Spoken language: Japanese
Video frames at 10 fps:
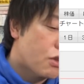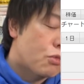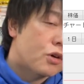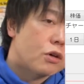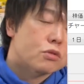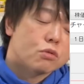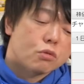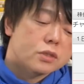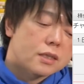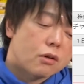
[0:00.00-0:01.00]
と僕は予
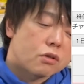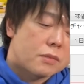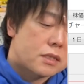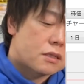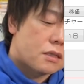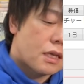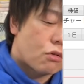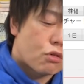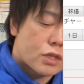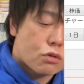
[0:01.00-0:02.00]
測をしております。で、
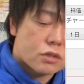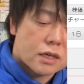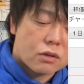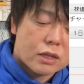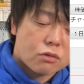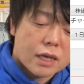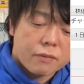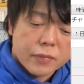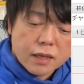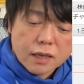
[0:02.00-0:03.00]
コロナショックの後
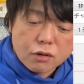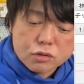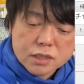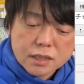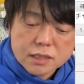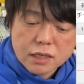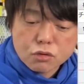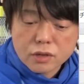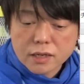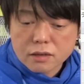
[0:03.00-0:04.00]
ね、えこちらが
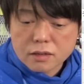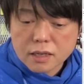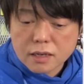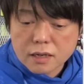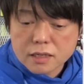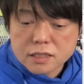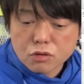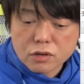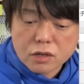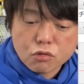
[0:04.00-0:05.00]
1400円ぐらいから
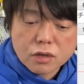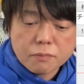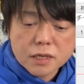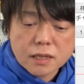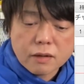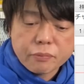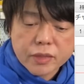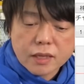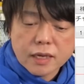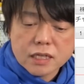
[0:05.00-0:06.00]
2400円、これやっぱりね、
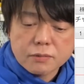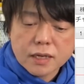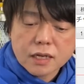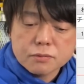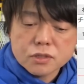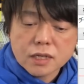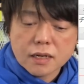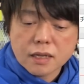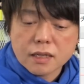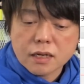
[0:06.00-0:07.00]
え2倍株ぐら
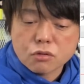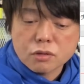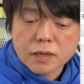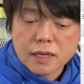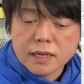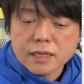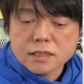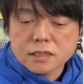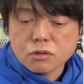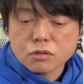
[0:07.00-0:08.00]
いになった後、今ね、
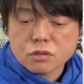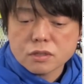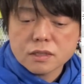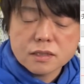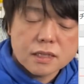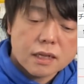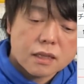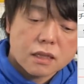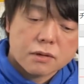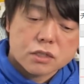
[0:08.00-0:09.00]
レンジをに
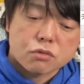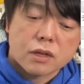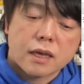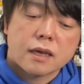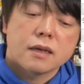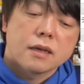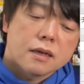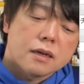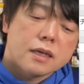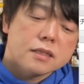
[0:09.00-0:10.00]
なってますよね。
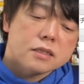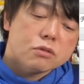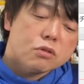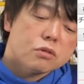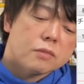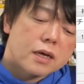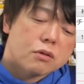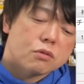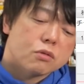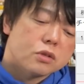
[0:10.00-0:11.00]
レンジの、まあ、
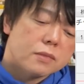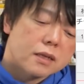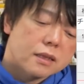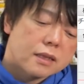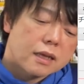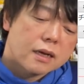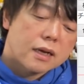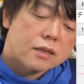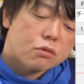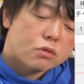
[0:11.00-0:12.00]
あの、今展
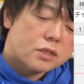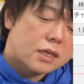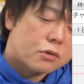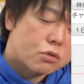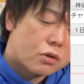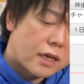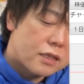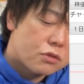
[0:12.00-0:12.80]
開の、しかもそのレ